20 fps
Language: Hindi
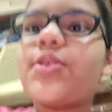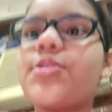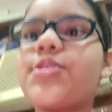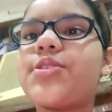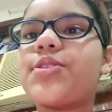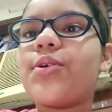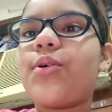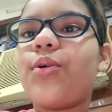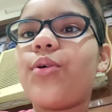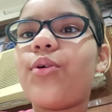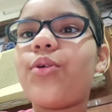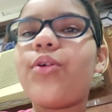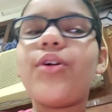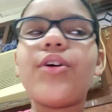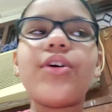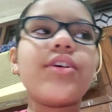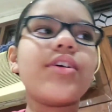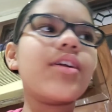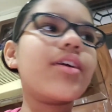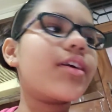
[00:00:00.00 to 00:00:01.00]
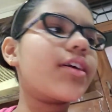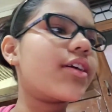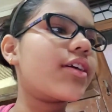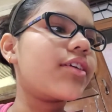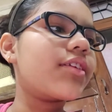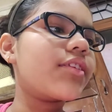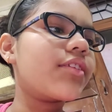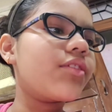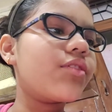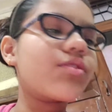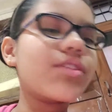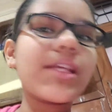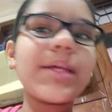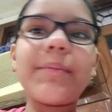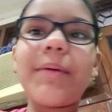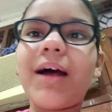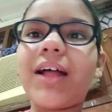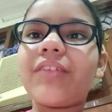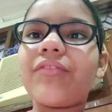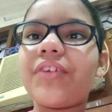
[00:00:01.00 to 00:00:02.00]
सो so,
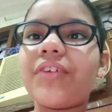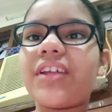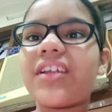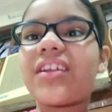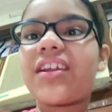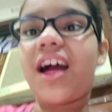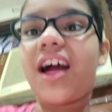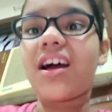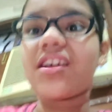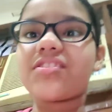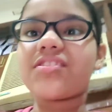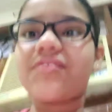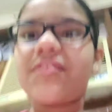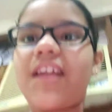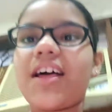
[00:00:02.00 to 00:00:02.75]
उसके बाद फिर क्लास